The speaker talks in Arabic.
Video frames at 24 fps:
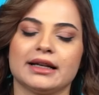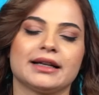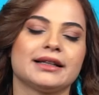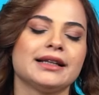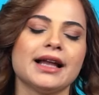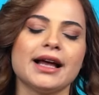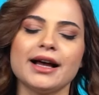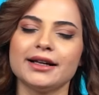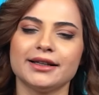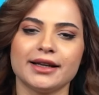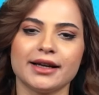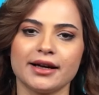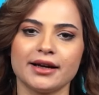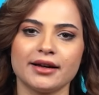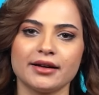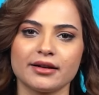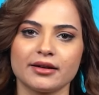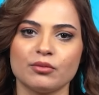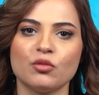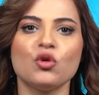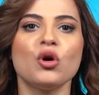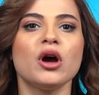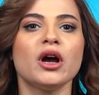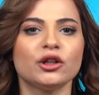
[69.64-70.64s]
لك لا لا
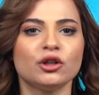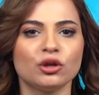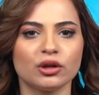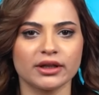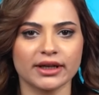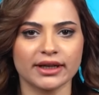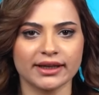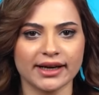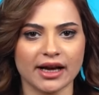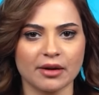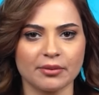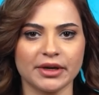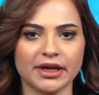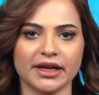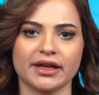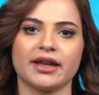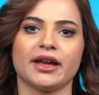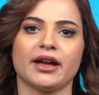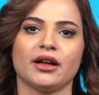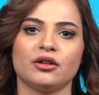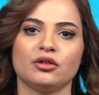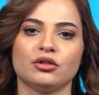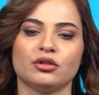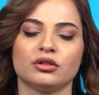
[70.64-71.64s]
مو هدول اللي عم
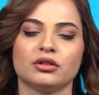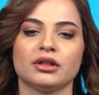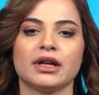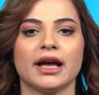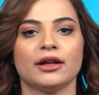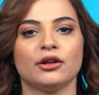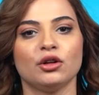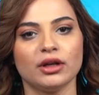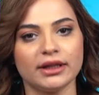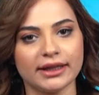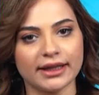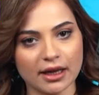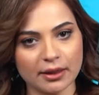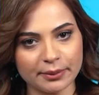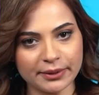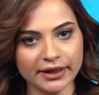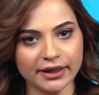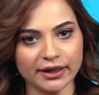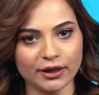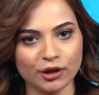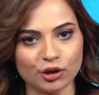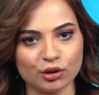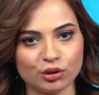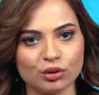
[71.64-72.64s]
احكي عنهم هدول لا
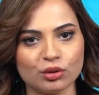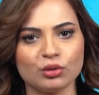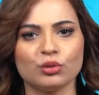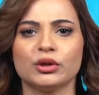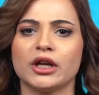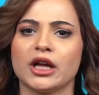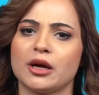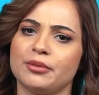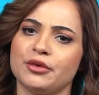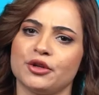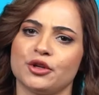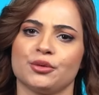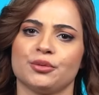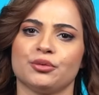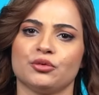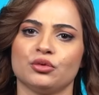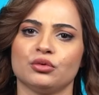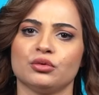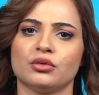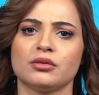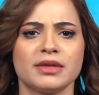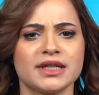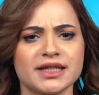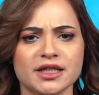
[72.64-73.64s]
بيحلوا ولا
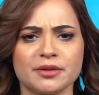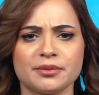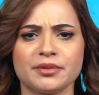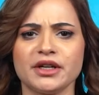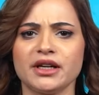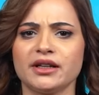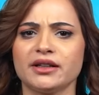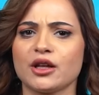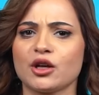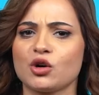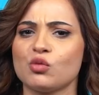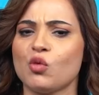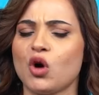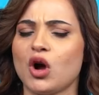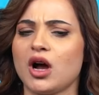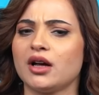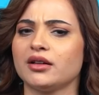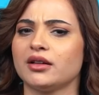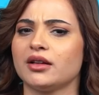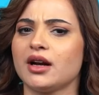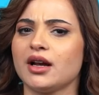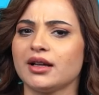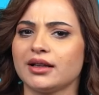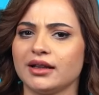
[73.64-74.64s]
بيربطوا بس بيحضروا
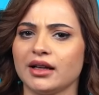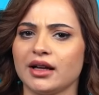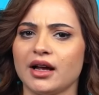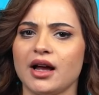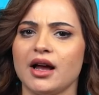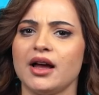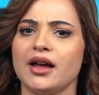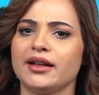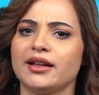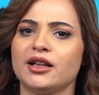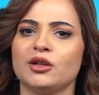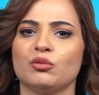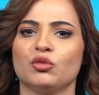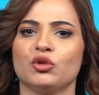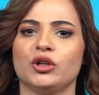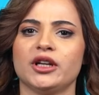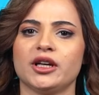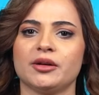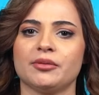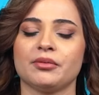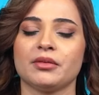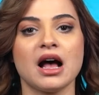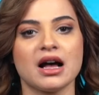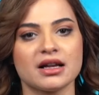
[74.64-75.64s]
محاضرات القائد
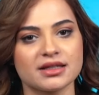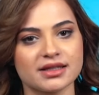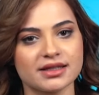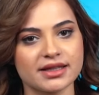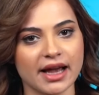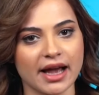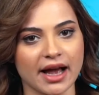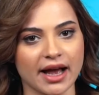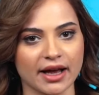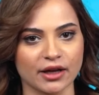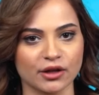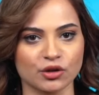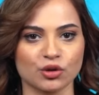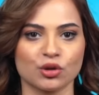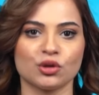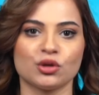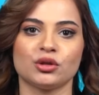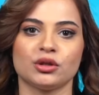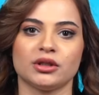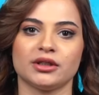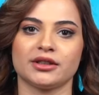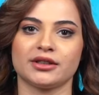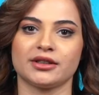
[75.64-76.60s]
الملهم قصدي على هدول